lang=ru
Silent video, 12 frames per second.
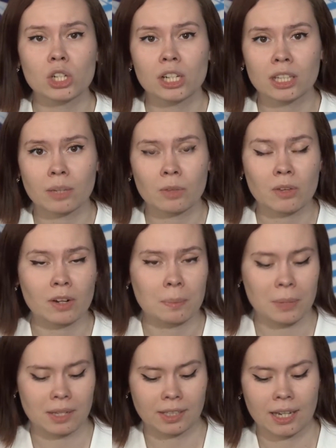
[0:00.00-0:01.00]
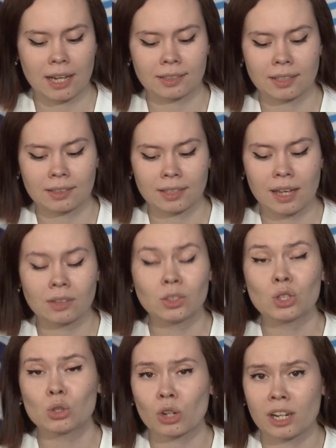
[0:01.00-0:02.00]
членом Европейской
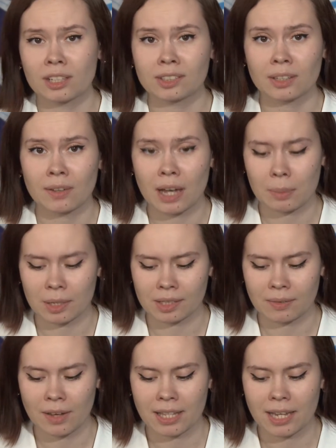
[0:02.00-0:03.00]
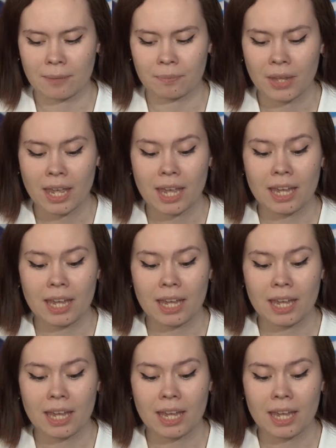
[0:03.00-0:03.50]
ассоциации журналистского образования.